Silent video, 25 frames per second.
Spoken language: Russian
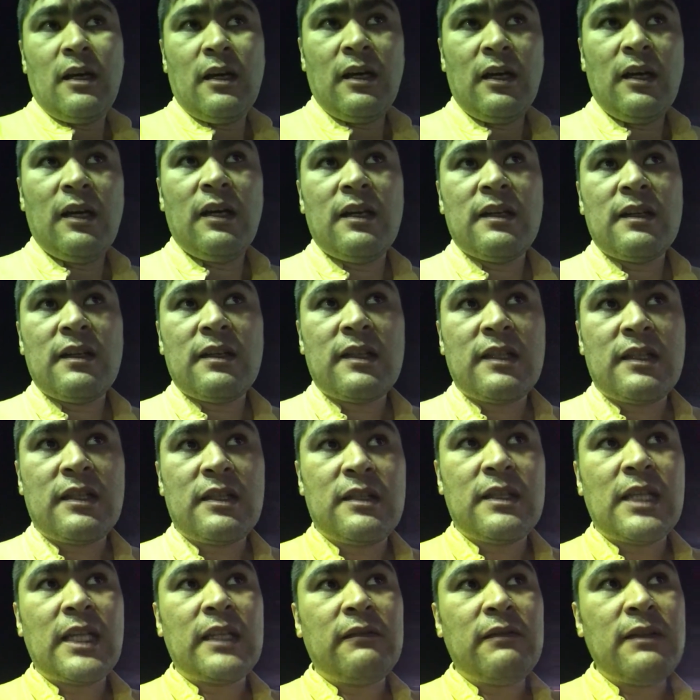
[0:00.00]
Э,
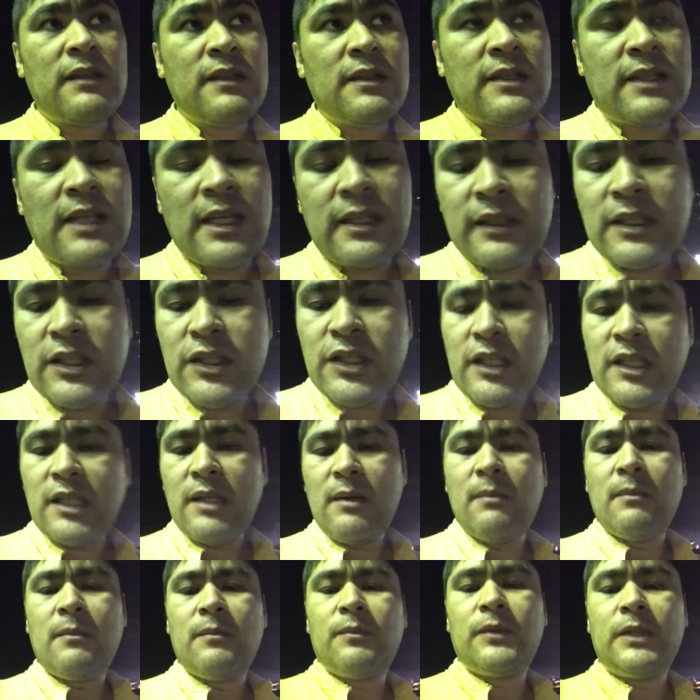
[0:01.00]
с
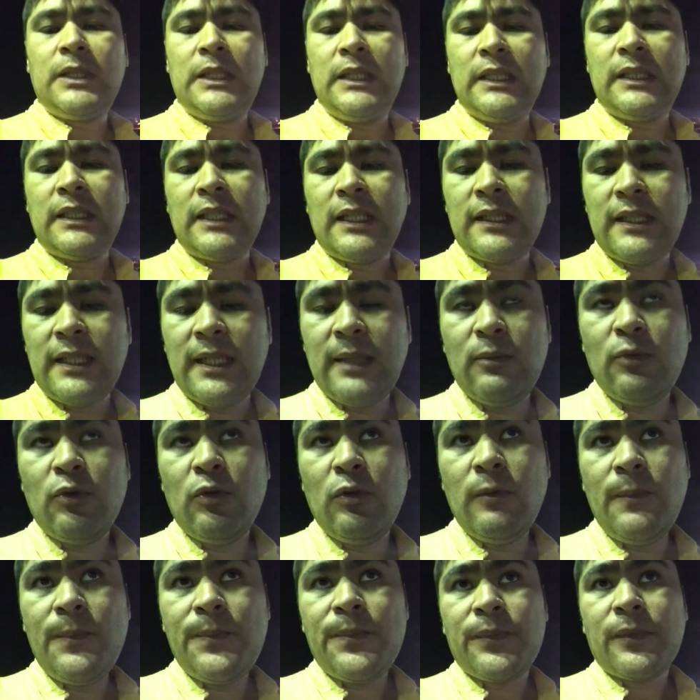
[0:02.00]
соотношением 3 к
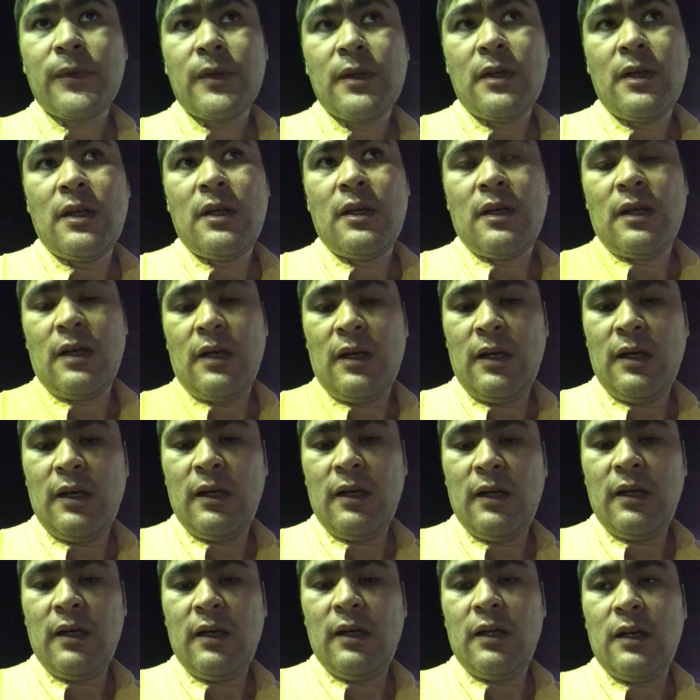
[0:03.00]
1,
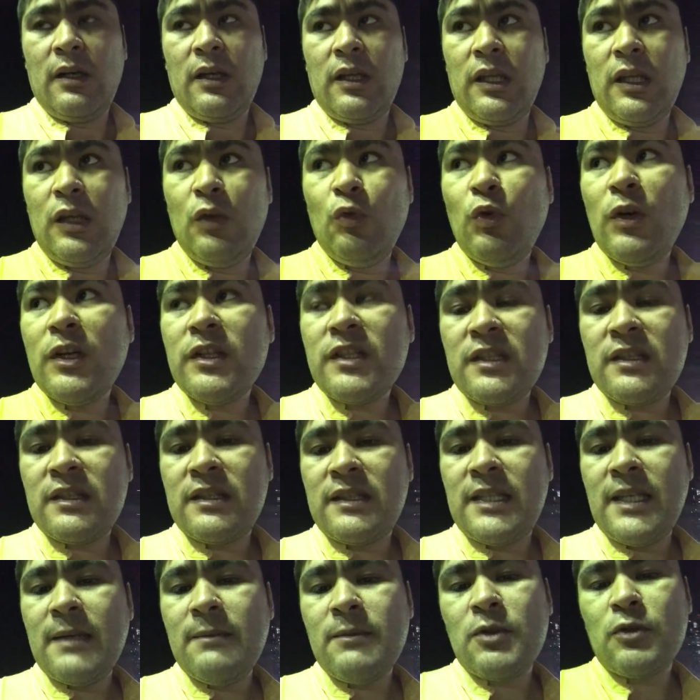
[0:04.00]
э, и у вас
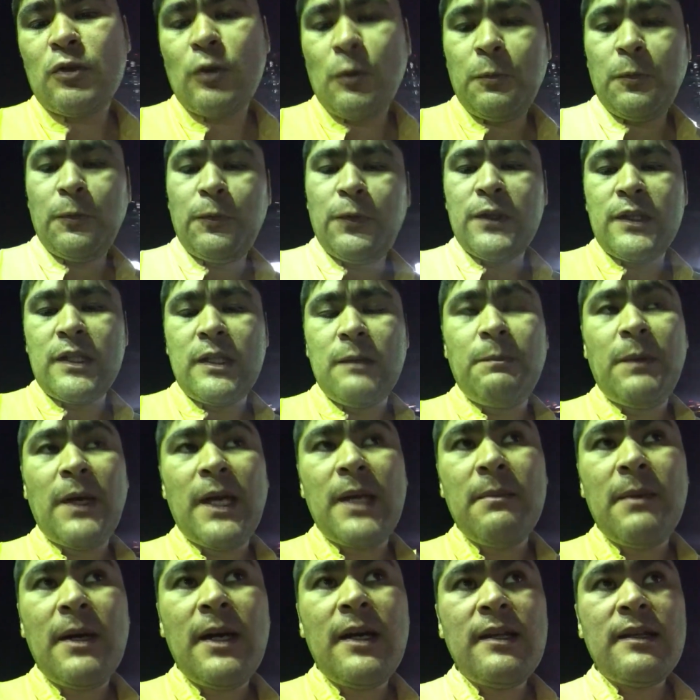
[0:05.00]
7 стопов, если
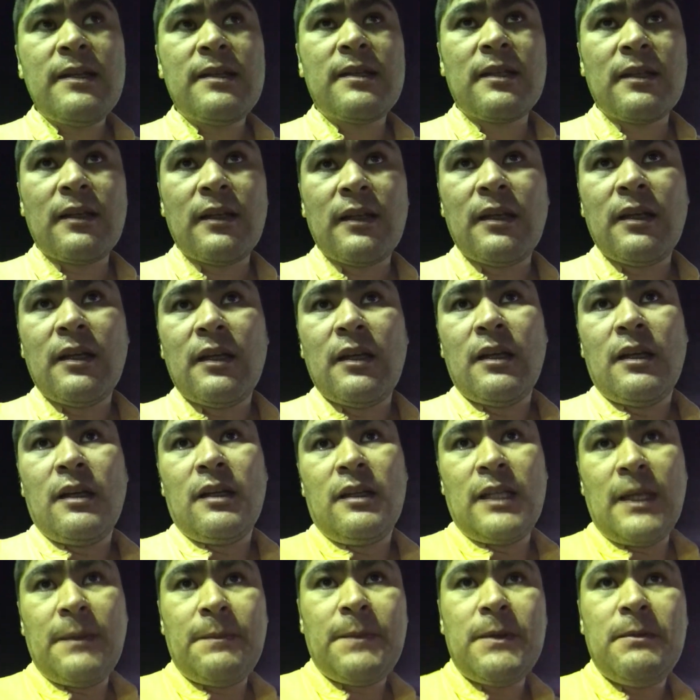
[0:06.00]
поймается,
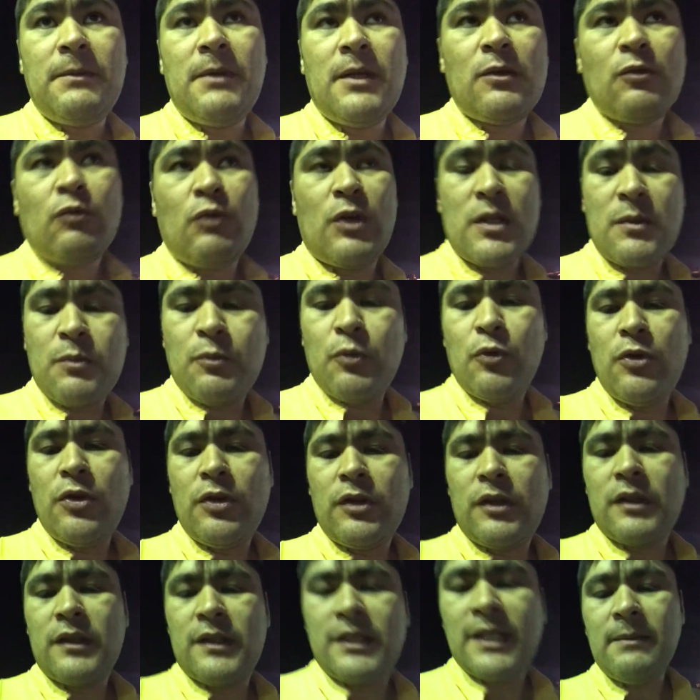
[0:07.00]
например, у вас
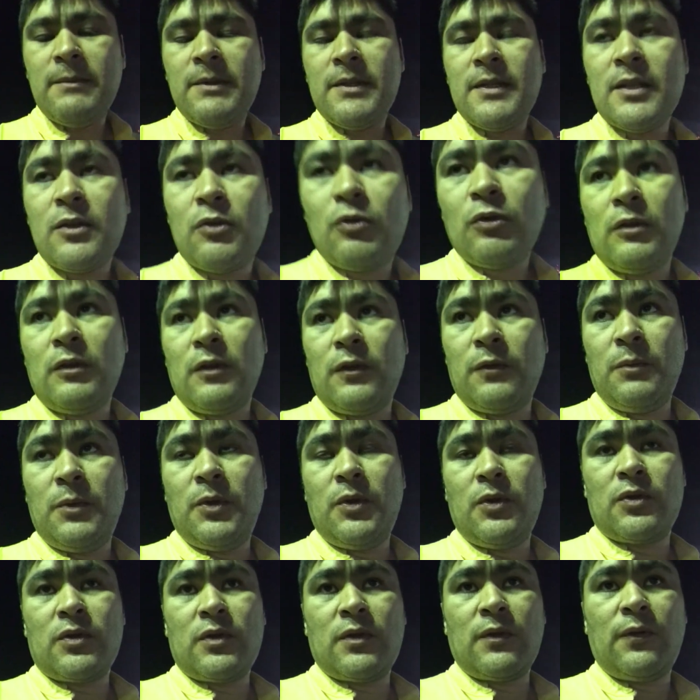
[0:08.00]
будет 70 долларов
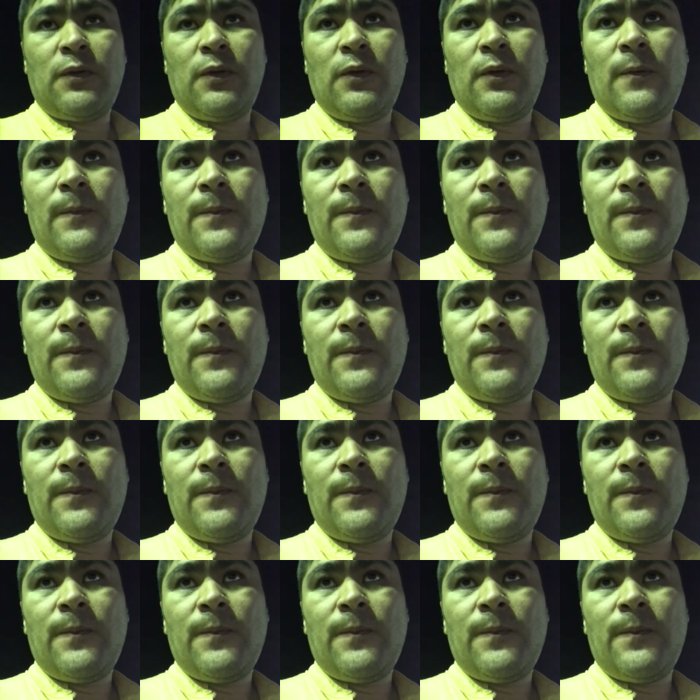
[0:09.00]
минусов.